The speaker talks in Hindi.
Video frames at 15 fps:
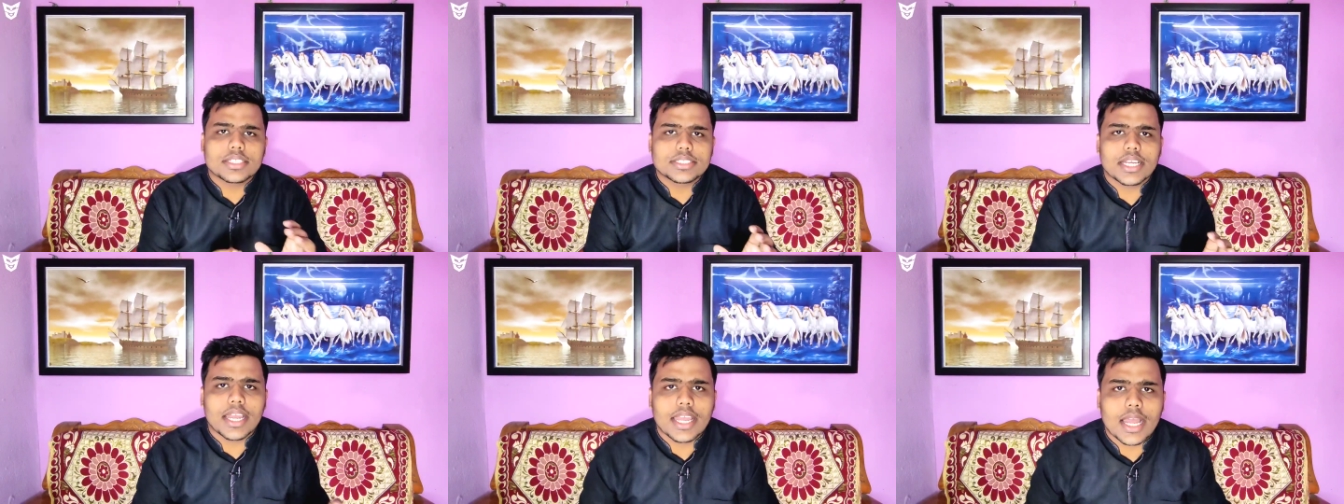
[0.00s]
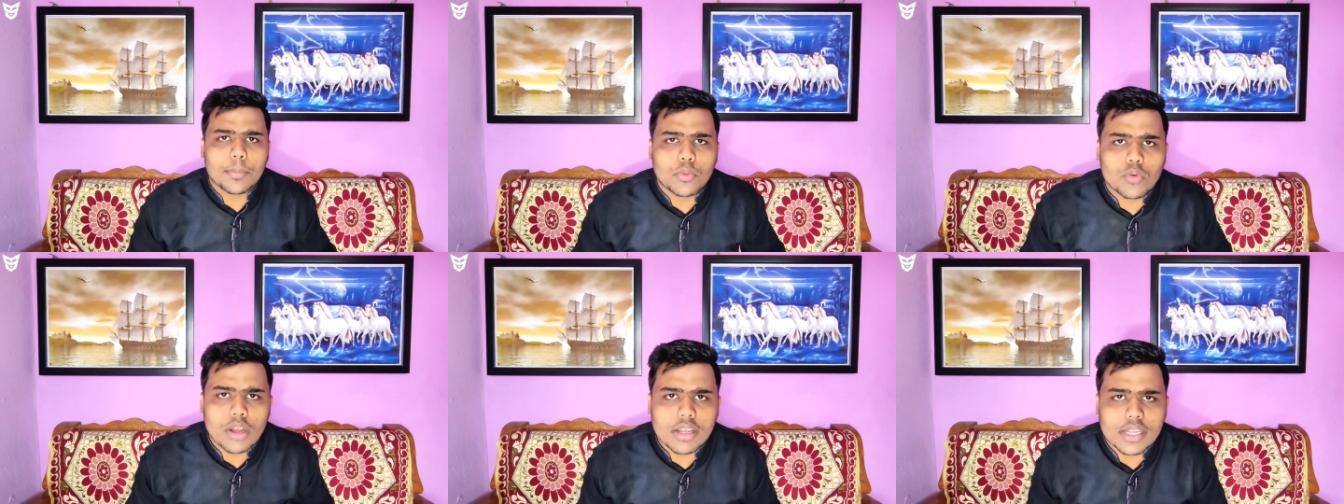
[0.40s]
अच्छा है
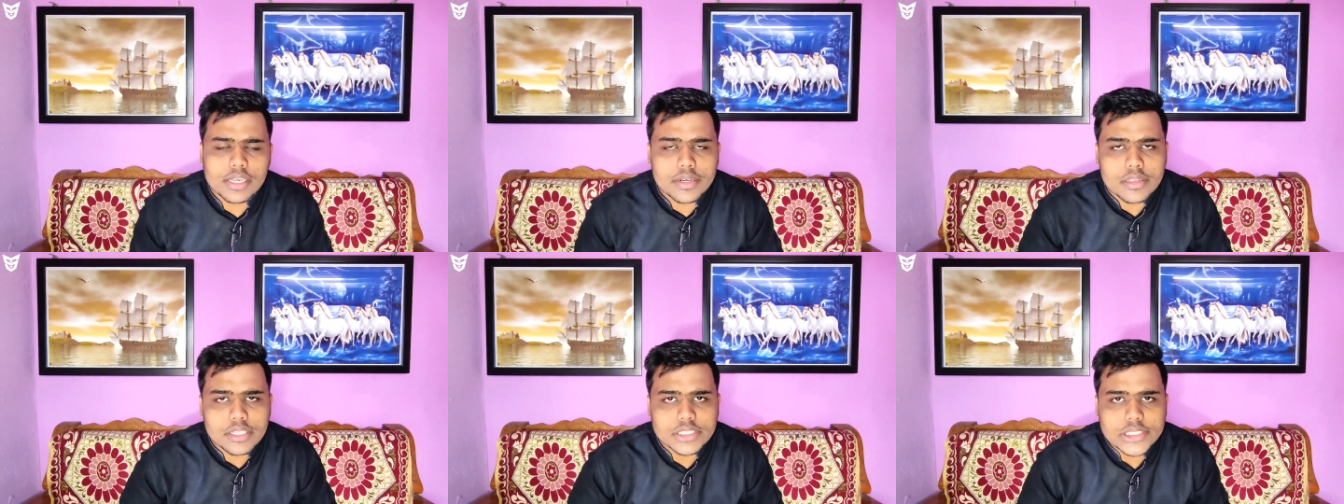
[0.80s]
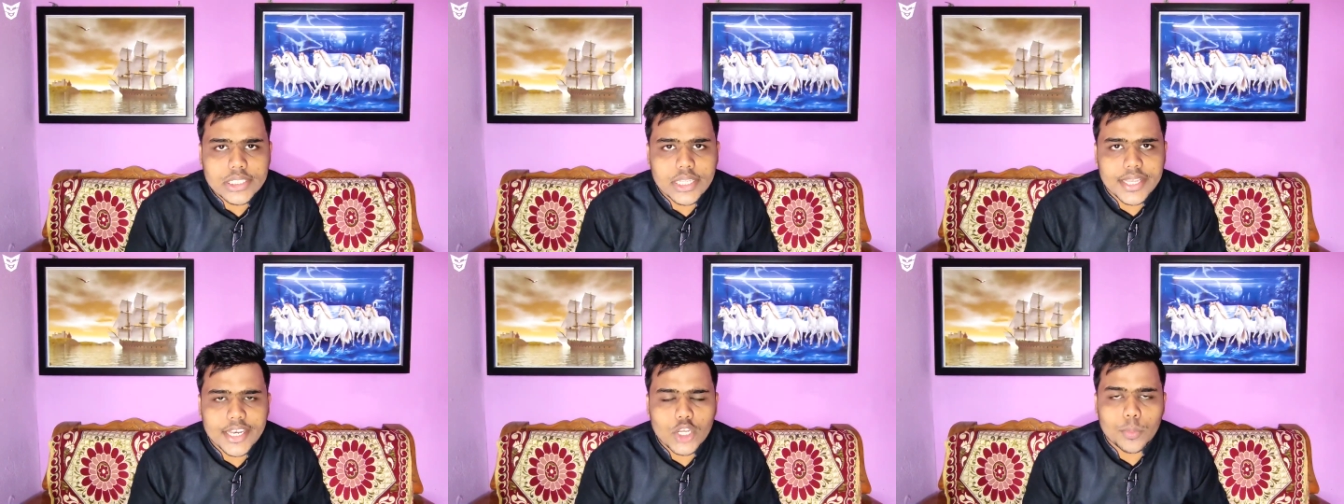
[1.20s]
आपको वहाँ कलर्स अच्छे
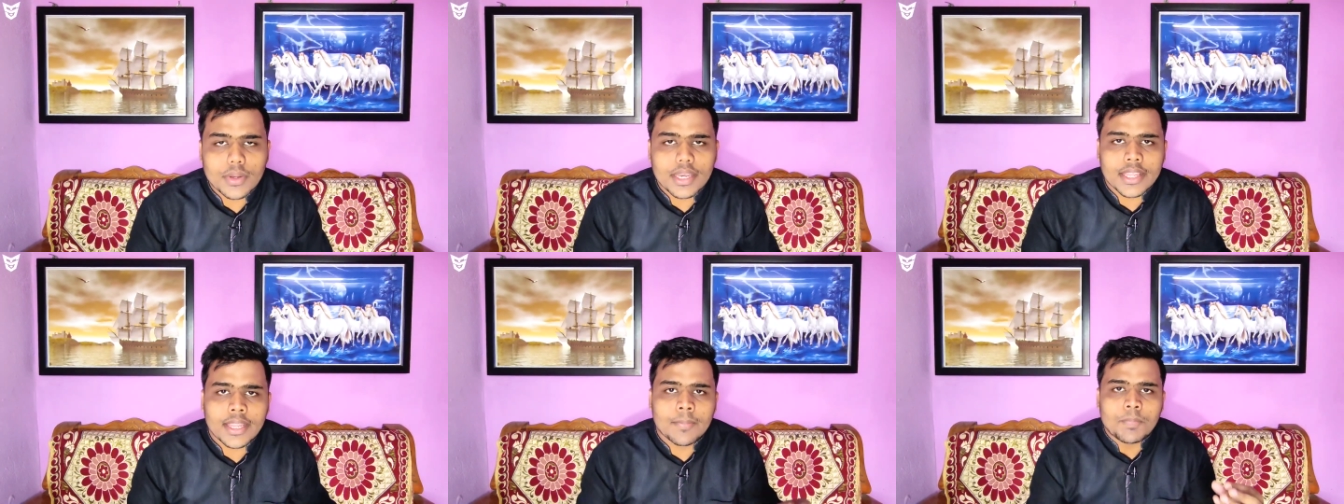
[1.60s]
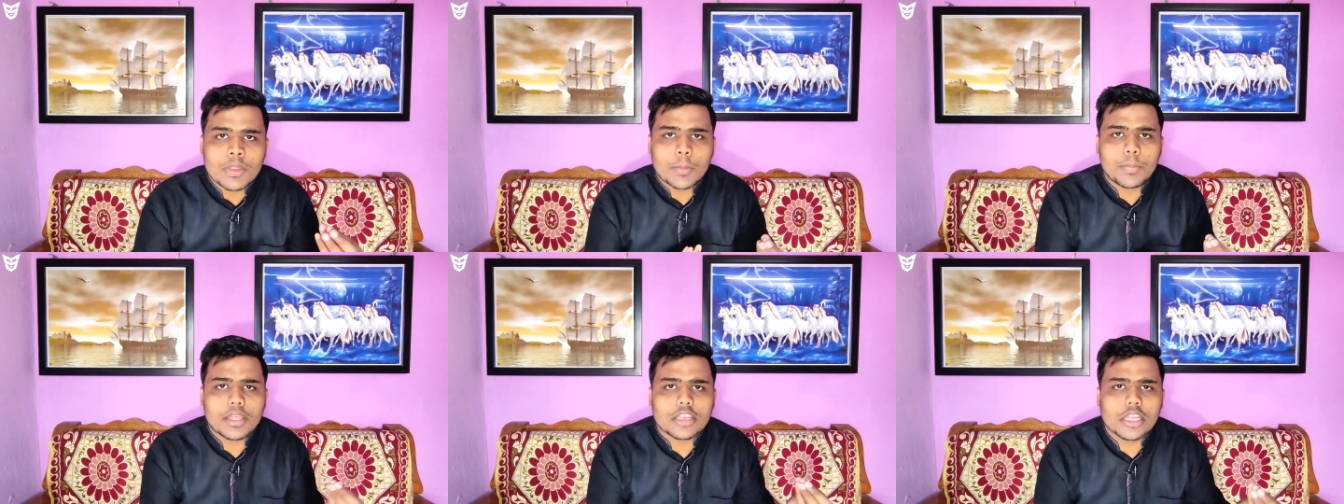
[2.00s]
देखने को मिलेंगे
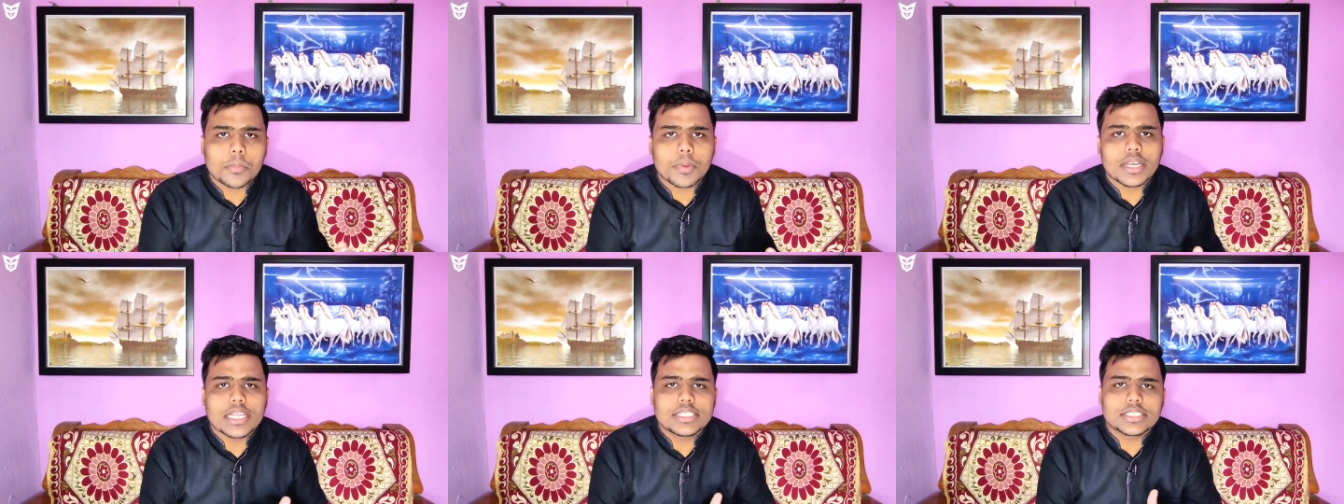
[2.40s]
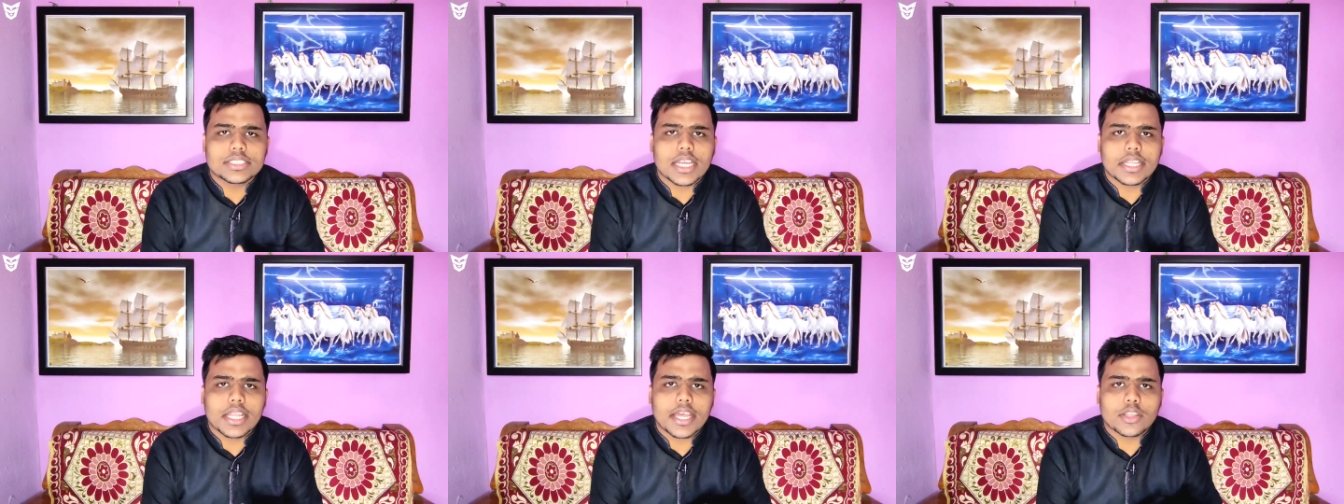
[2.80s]
पिक्सल पर इंच
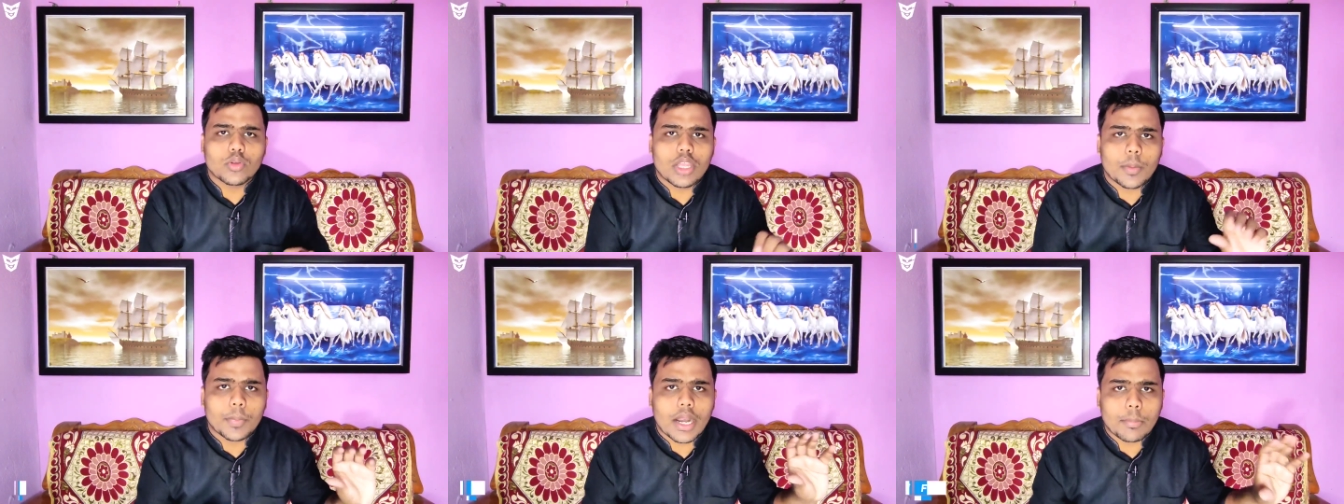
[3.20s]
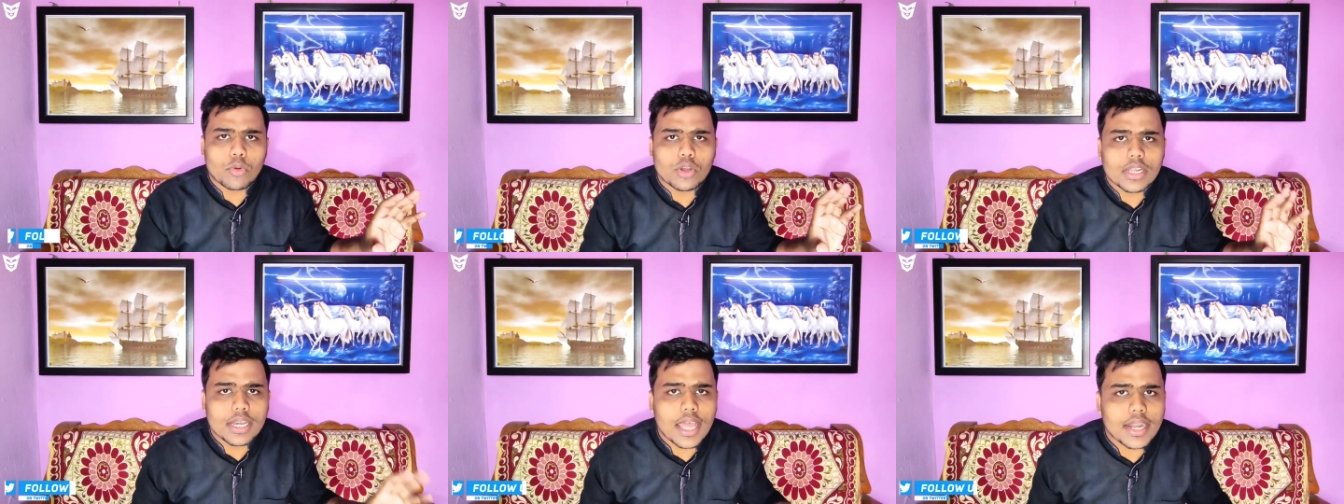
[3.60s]
ज्यादा है तो यहाँ पर
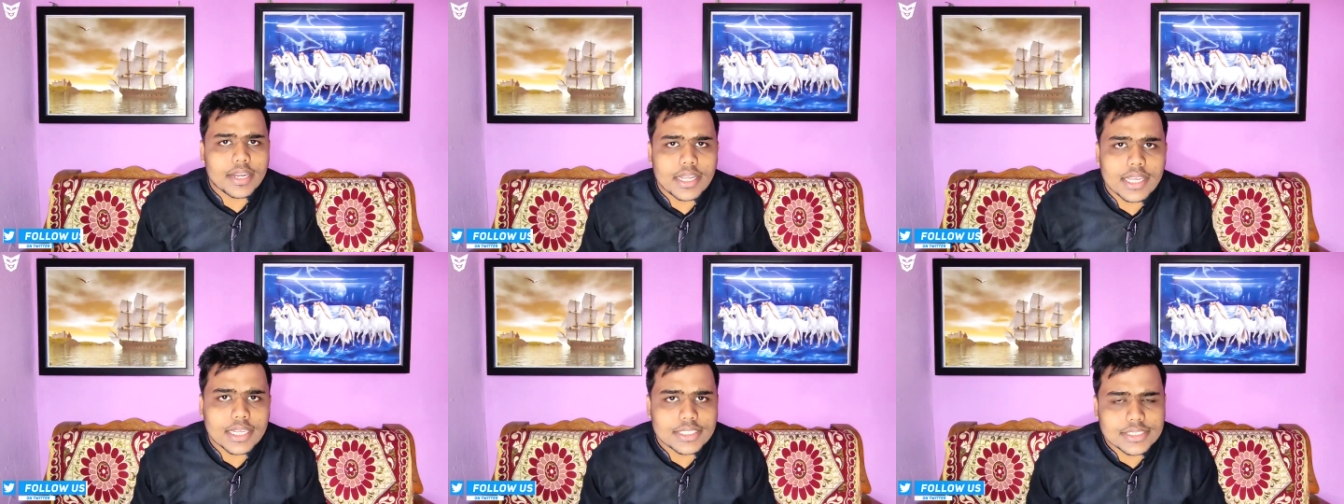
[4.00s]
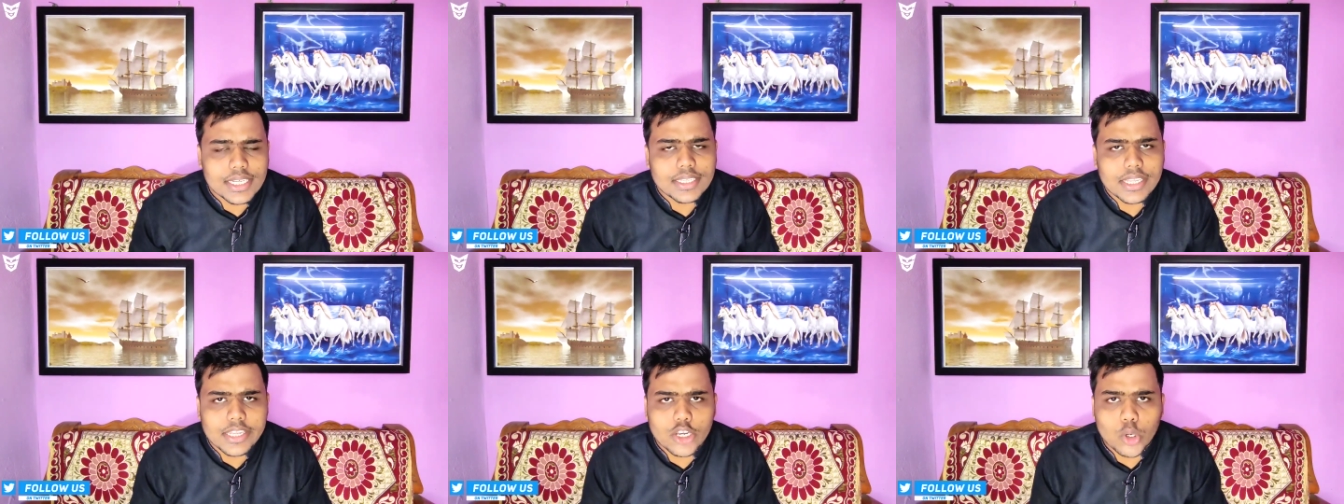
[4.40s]
आपको क्लियरिटी अच्छा
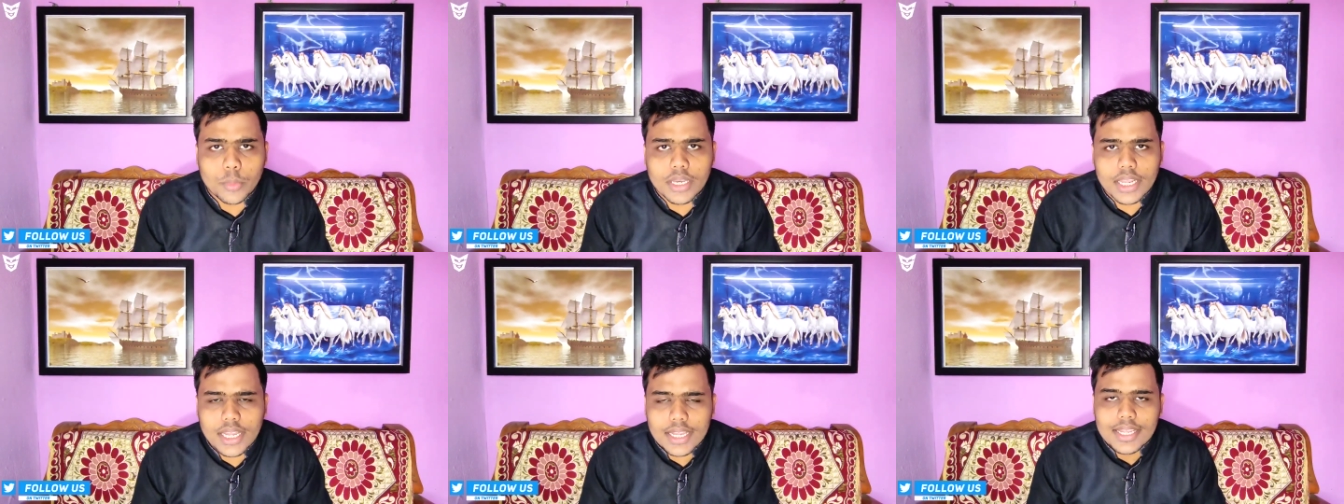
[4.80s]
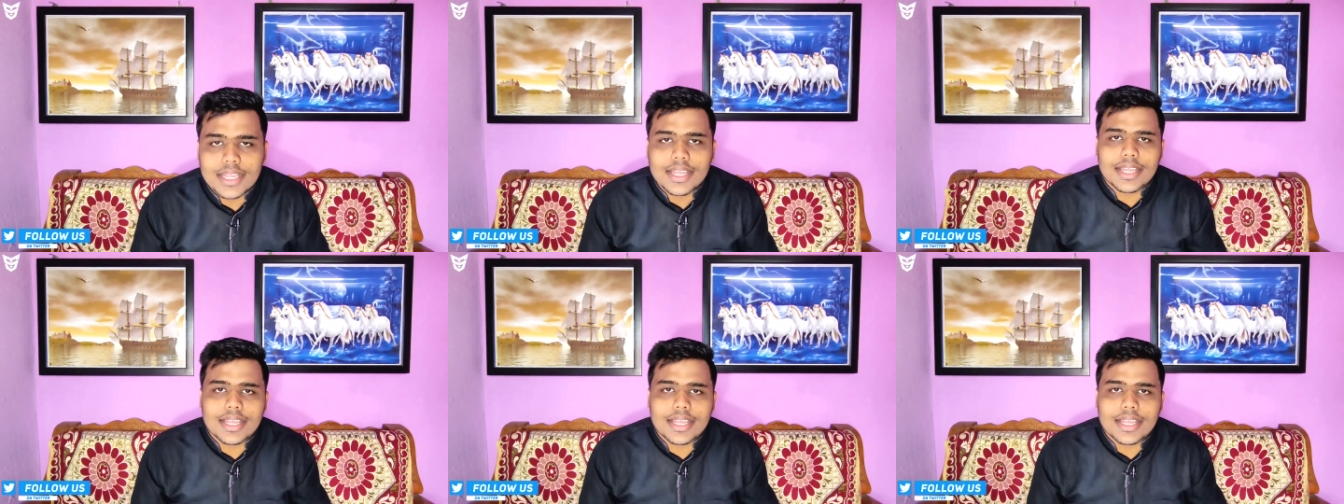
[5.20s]
देखने को मिलेगा